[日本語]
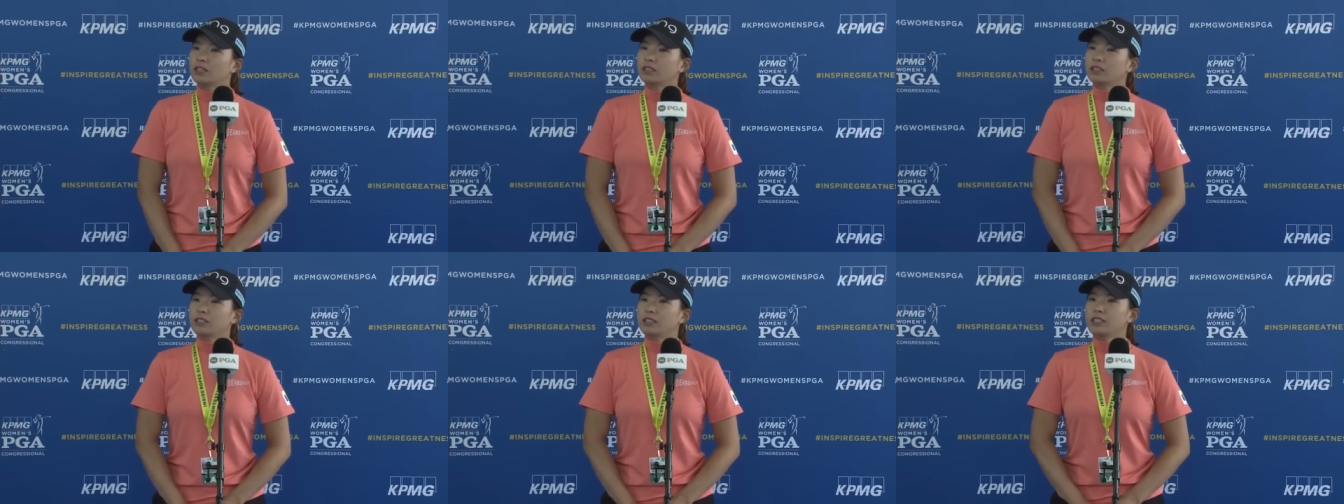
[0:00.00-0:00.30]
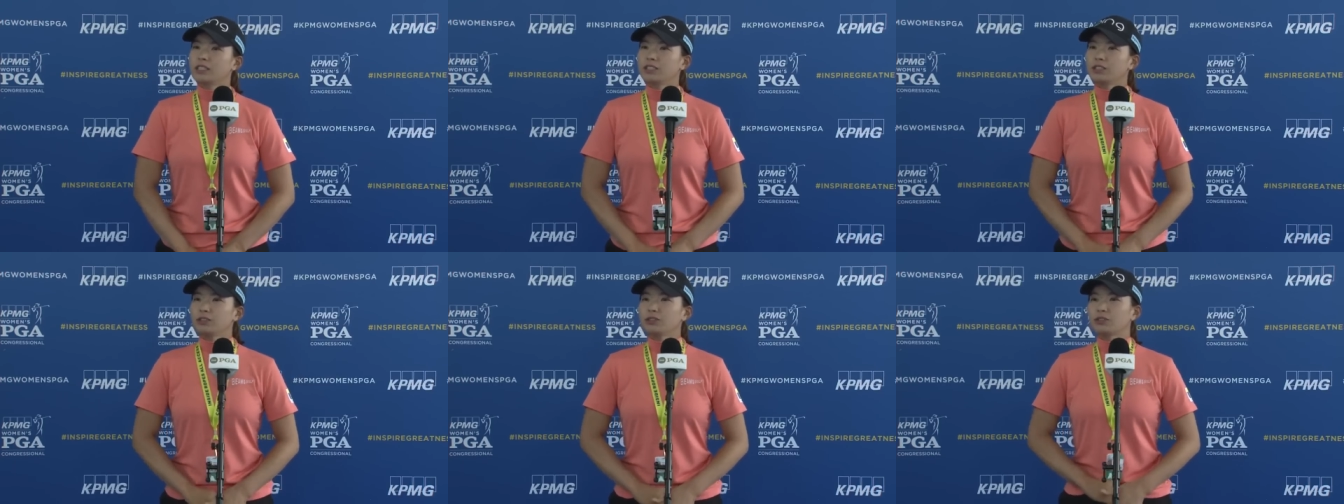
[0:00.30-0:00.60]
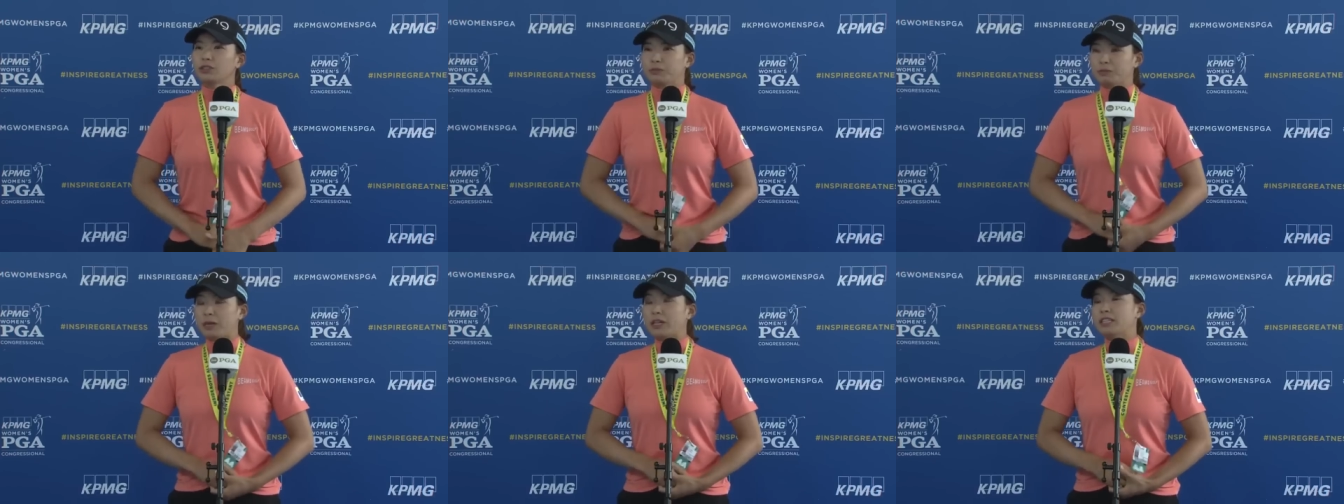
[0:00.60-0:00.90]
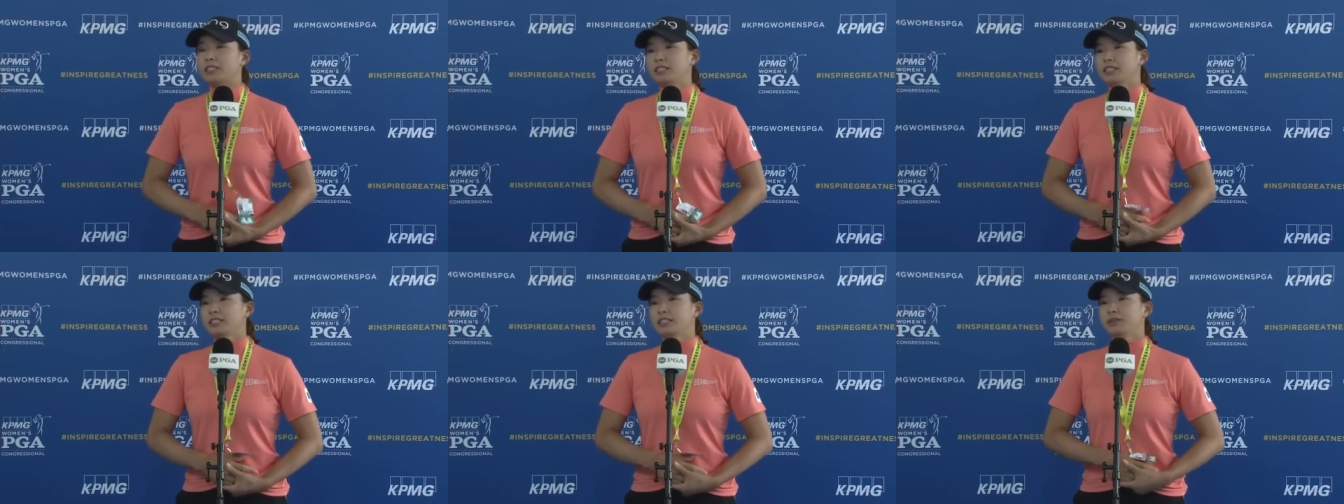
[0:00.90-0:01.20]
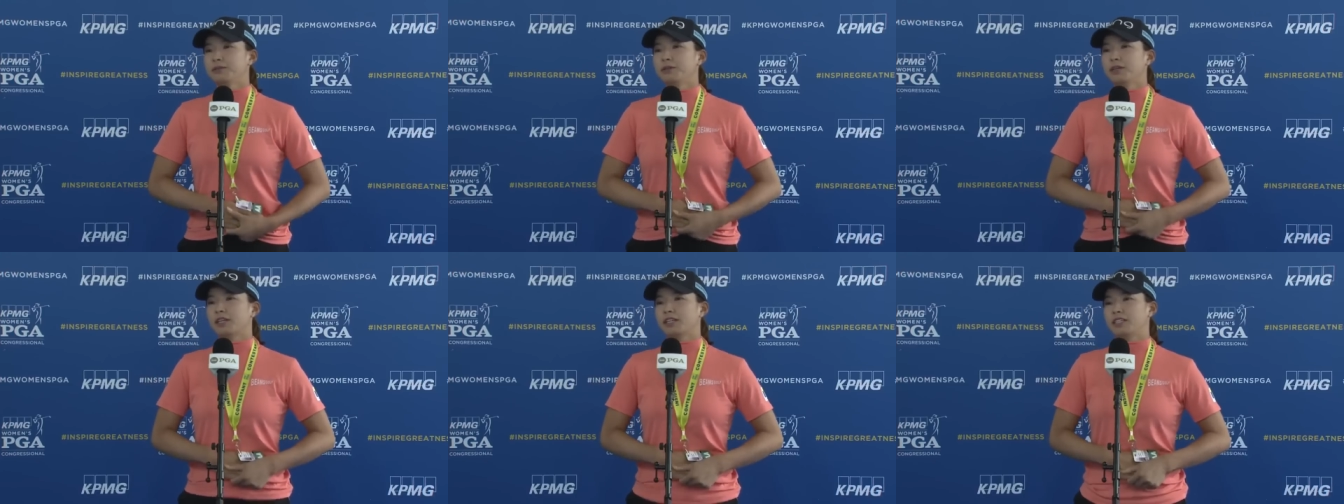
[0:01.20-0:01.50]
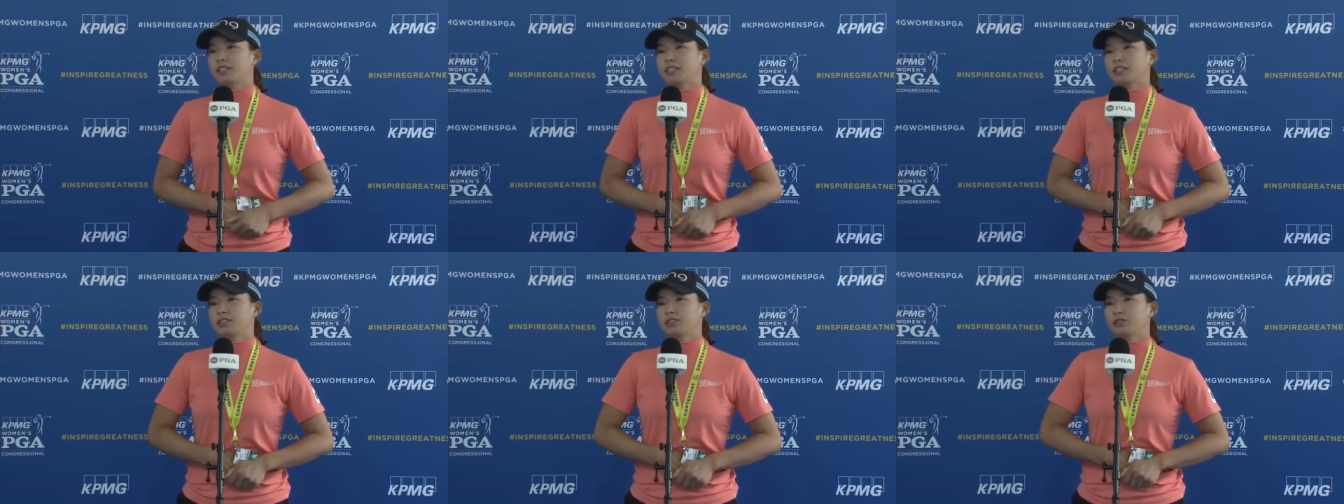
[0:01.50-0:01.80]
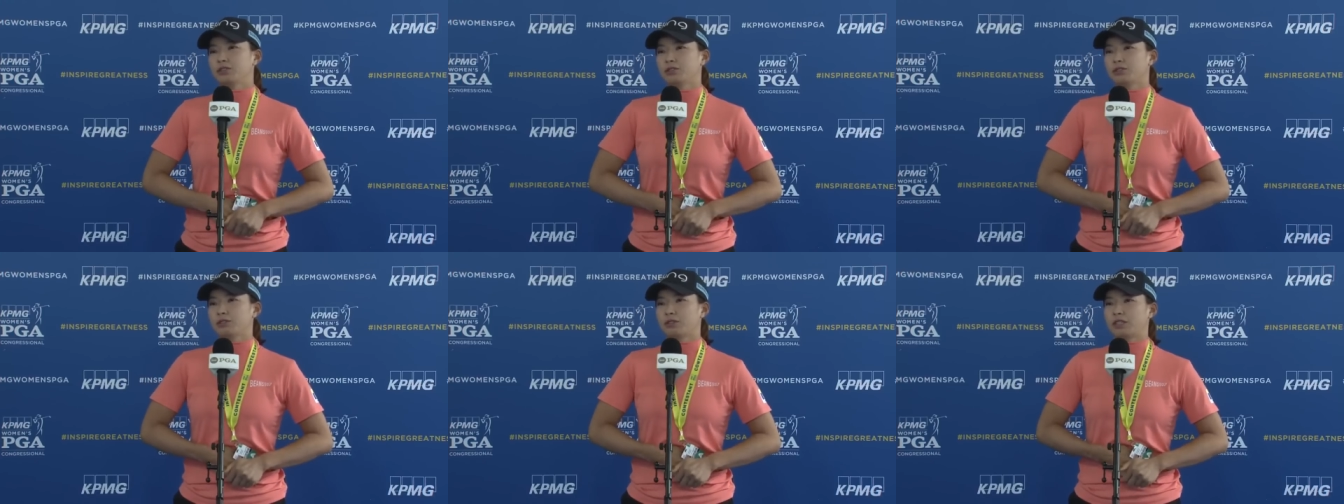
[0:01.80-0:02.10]
ティーショット今一日目が
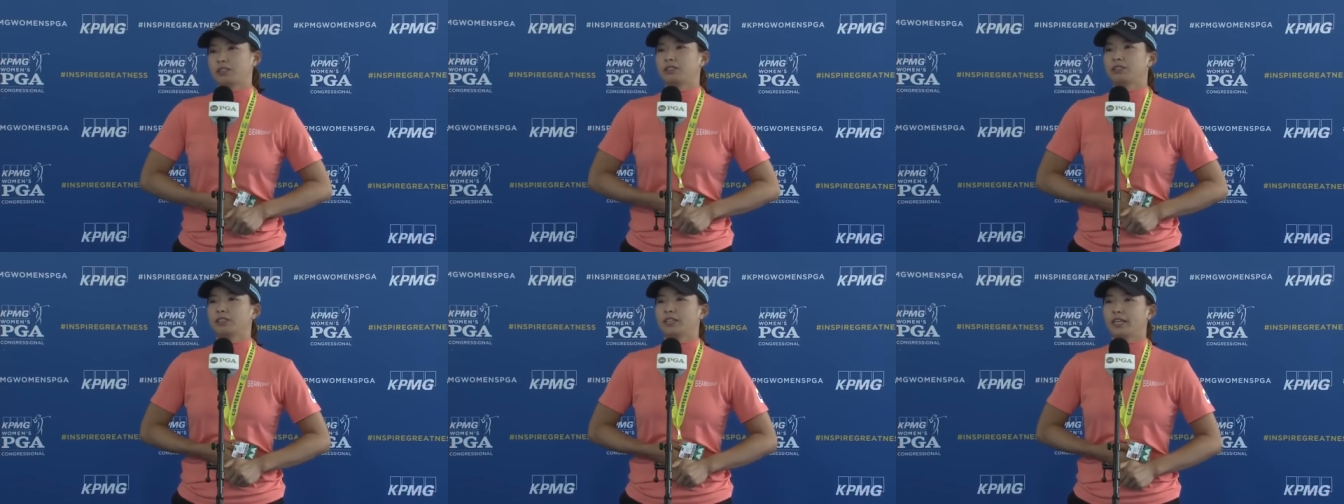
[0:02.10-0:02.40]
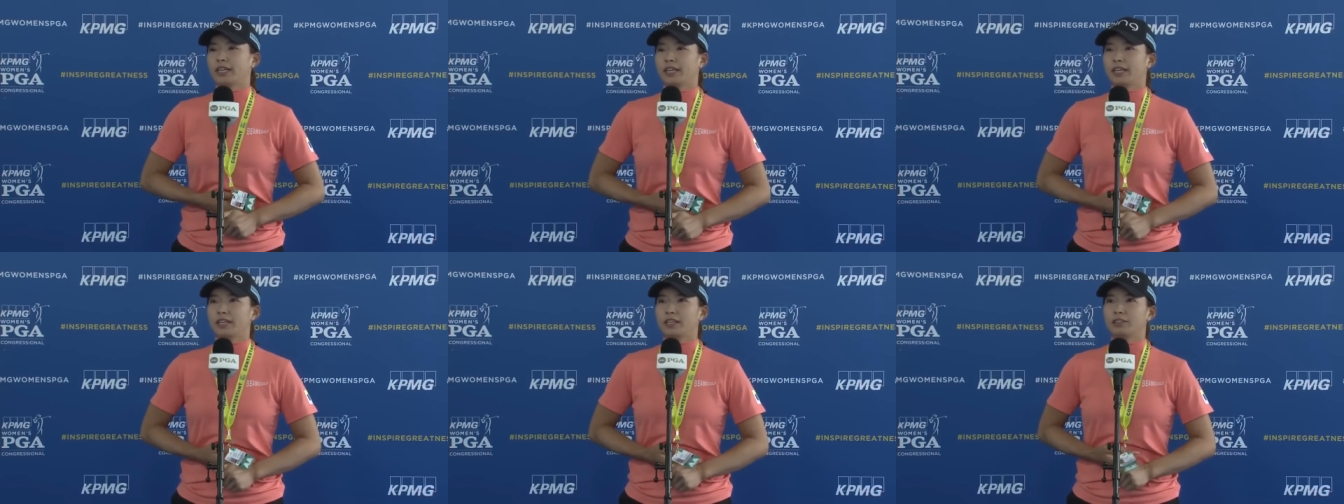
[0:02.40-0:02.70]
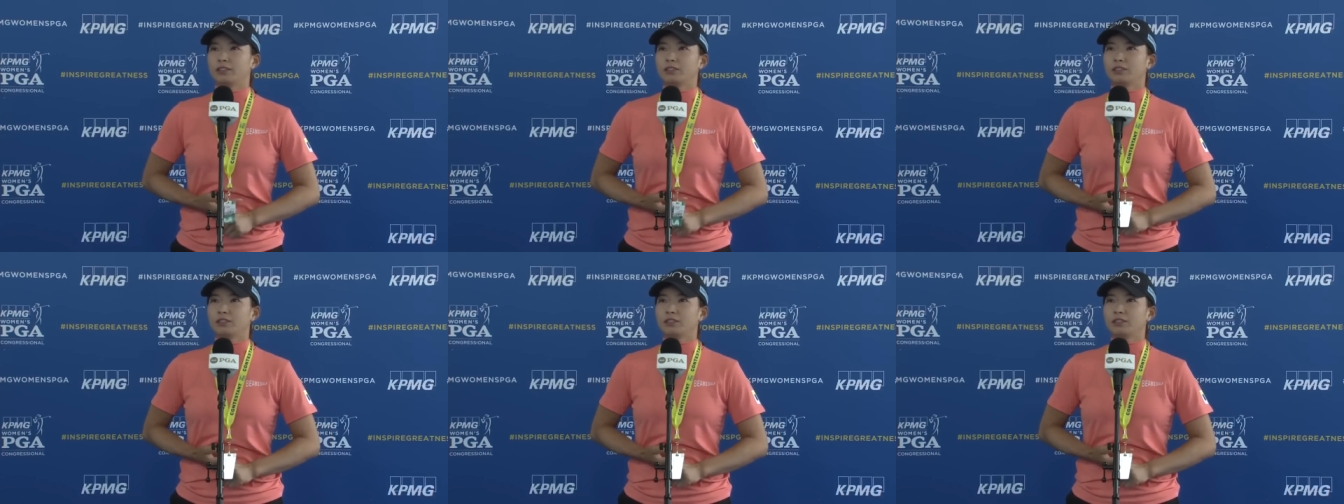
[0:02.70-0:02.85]
ティーショット悪くて